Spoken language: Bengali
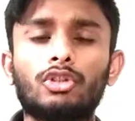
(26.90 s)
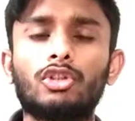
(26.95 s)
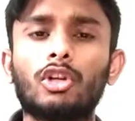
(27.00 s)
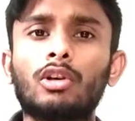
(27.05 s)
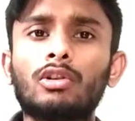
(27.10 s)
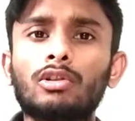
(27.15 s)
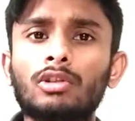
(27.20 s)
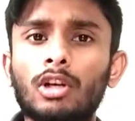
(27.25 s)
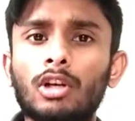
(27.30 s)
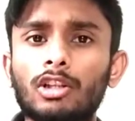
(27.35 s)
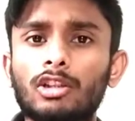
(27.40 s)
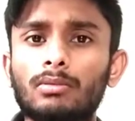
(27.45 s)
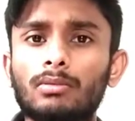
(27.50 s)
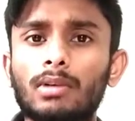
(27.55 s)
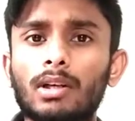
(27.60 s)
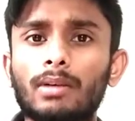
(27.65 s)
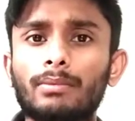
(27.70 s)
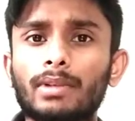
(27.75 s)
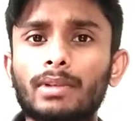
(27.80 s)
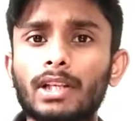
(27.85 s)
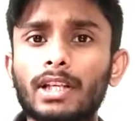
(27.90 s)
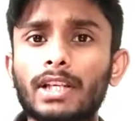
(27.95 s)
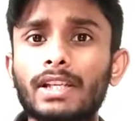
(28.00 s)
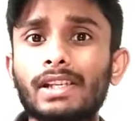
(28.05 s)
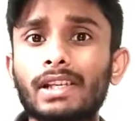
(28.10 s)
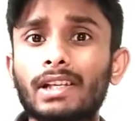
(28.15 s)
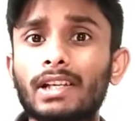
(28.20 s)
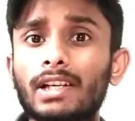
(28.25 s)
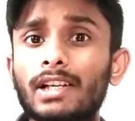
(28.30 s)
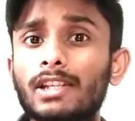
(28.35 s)
যখন হয়তো বা আপনার
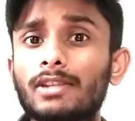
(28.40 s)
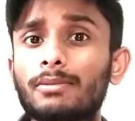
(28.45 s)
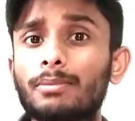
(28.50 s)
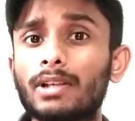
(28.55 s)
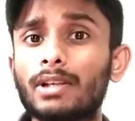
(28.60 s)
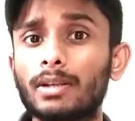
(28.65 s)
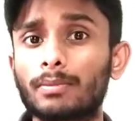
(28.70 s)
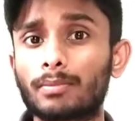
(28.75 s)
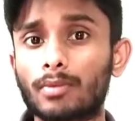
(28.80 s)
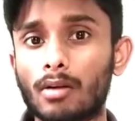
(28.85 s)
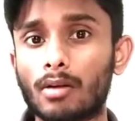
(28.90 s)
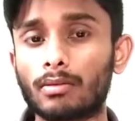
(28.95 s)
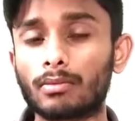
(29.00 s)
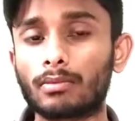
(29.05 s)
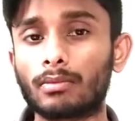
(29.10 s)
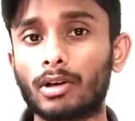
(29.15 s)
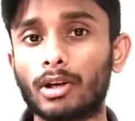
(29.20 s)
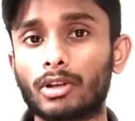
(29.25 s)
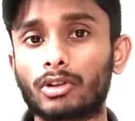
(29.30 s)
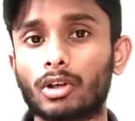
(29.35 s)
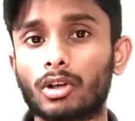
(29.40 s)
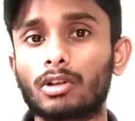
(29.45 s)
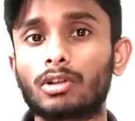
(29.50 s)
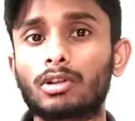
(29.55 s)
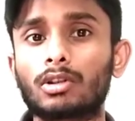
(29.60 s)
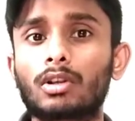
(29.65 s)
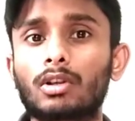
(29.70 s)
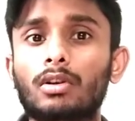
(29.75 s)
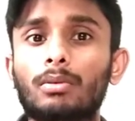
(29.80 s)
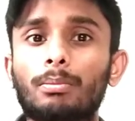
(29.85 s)
ইন্টারনেট স্পিডের প্রবলেম হয়
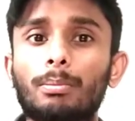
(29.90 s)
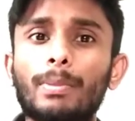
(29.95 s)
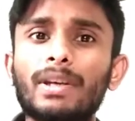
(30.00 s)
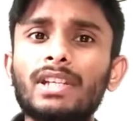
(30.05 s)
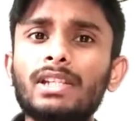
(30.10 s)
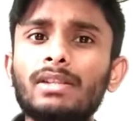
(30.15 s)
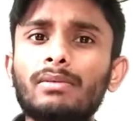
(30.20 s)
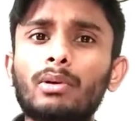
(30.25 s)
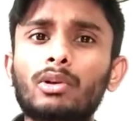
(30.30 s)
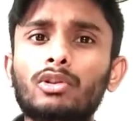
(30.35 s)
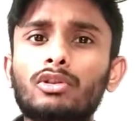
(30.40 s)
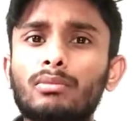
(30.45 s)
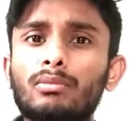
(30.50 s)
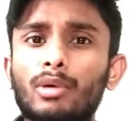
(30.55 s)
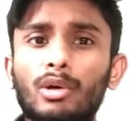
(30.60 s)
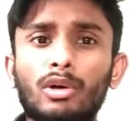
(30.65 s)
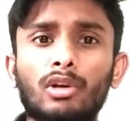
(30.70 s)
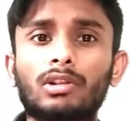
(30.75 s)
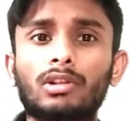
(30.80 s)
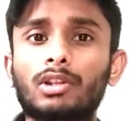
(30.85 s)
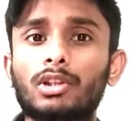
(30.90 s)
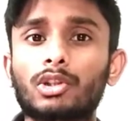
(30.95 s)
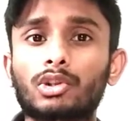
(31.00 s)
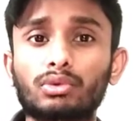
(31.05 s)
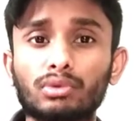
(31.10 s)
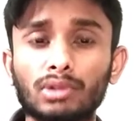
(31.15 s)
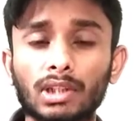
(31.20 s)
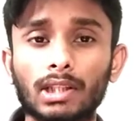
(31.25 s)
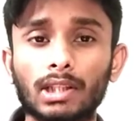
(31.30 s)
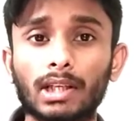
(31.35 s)
তখন বেশিরভাগ সময় কথাটা
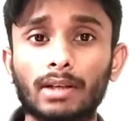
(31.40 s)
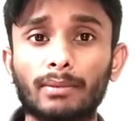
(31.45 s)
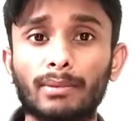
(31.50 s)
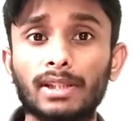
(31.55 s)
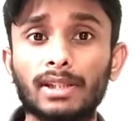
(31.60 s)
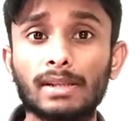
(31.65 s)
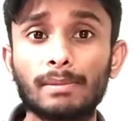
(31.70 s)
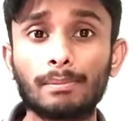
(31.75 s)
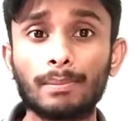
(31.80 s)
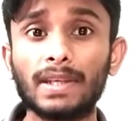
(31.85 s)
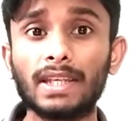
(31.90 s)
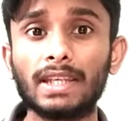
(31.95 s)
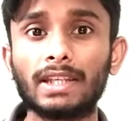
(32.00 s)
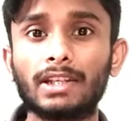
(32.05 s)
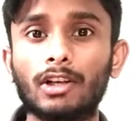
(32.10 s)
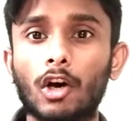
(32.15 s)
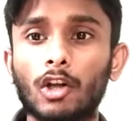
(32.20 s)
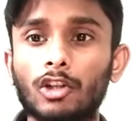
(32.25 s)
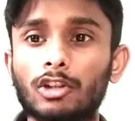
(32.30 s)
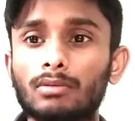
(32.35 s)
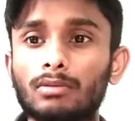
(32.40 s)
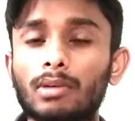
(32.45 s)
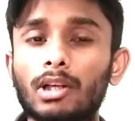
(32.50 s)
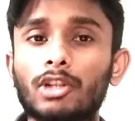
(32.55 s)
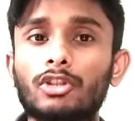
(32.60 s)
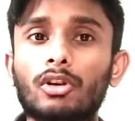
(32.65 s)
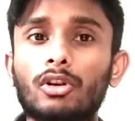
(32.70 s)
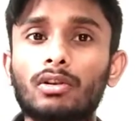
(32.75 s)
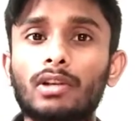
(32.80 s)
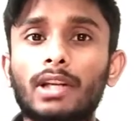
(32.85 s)
শুনে থাকবেন যে পিং অথবা
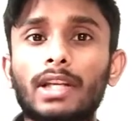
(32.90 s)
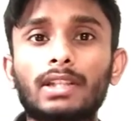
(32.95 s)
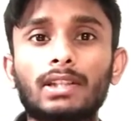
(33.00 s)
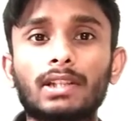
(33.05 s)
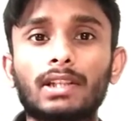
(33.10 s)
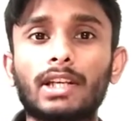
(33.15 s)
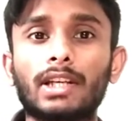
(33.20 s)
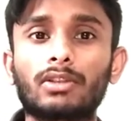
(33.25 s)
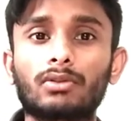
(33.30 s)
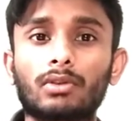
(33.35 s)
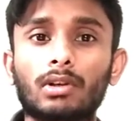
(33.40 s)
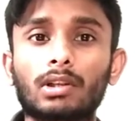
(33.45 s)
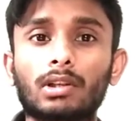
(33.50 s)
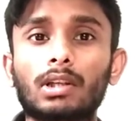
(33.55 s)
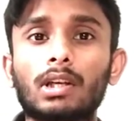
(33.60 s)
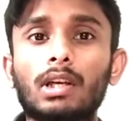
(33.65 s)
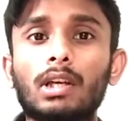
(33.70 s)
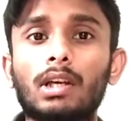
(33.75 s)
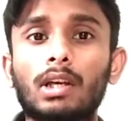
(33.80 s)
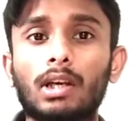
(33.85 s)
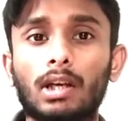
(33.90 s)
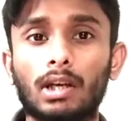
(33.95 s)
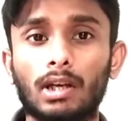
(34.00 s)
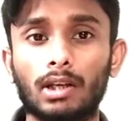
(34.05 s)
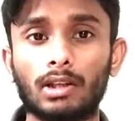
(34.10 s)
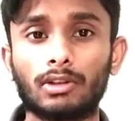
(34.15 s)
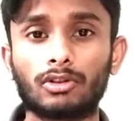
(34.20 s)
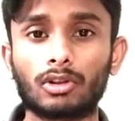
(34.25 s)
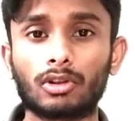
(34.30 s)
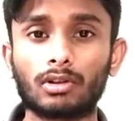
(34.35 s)
যখন একটি নেটওয়ার্ক
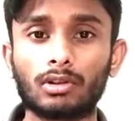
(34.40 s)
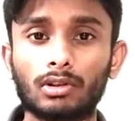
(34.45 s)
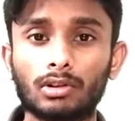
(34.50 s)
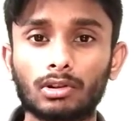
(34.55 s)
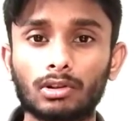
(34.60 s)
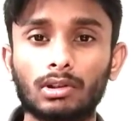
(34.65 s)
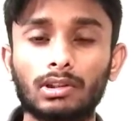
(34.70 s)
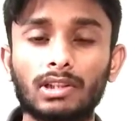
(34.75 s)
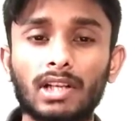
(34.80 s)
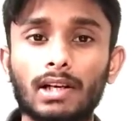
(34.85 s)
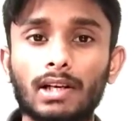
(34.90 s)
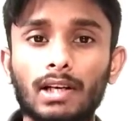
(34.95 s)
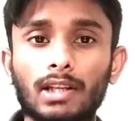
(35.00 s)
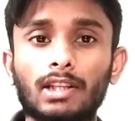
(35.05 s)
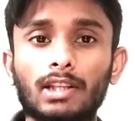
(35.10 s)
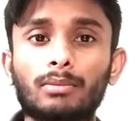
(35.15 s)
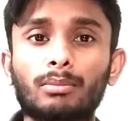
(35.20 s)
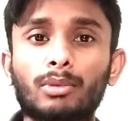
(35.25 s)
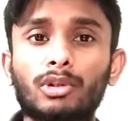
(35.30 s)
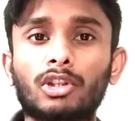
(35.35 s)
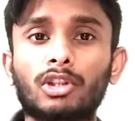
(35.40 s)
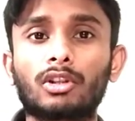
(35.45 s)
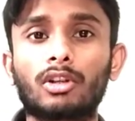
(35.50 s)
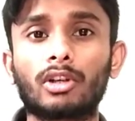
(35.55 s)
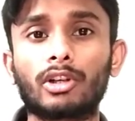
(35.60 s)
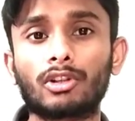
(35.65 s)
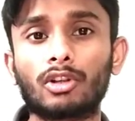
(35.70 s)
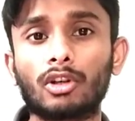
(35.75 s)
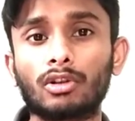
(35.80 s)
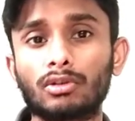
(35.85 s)
যখন ডাটা আদান প্রদান
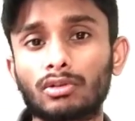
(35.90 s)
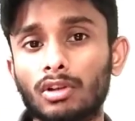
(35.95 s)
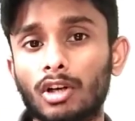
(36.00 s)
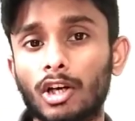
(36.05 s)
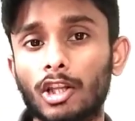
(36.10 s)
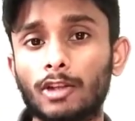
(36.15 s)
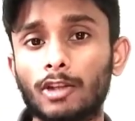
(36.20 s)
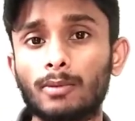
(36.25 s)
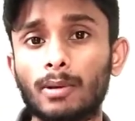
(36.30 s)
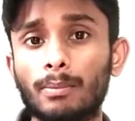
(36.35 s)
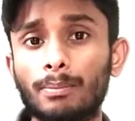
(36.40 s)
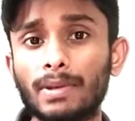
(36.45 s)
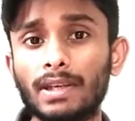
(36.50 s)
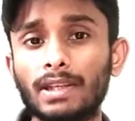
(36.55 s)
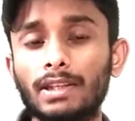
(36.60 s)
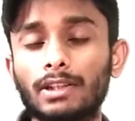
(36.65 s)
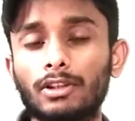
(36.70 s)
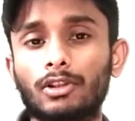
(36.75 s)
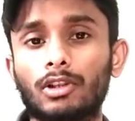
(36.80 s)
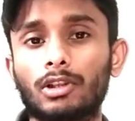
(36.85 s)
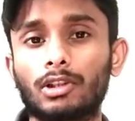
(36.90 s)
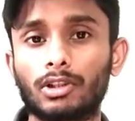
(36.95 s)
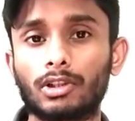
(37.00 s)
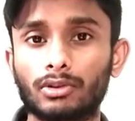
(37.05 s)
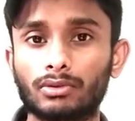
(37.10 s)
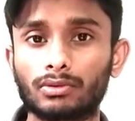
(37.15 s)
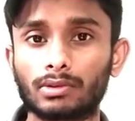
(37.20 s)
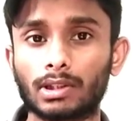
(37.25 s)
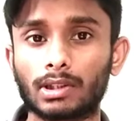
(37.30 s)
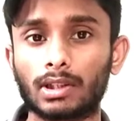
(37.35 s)
করে তখনও হয়তো বা পিং কথাটি
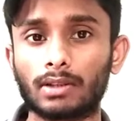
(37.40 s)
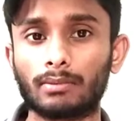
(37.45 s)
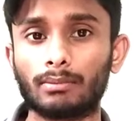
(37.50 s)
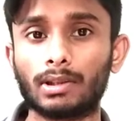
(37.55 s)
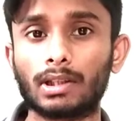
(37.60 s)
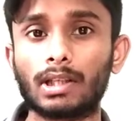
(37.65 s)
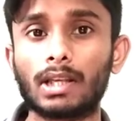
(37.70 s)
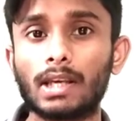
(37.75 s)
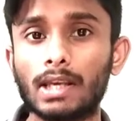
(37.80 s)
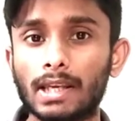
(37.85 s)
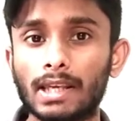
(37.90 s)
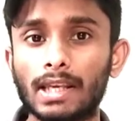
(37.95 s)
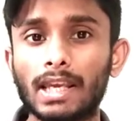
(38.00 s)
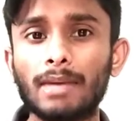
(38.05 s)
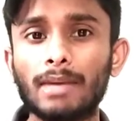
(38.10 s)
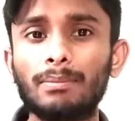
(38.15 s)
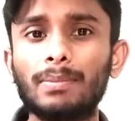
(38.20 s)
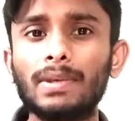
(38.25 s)
শুনে থাকবেন এই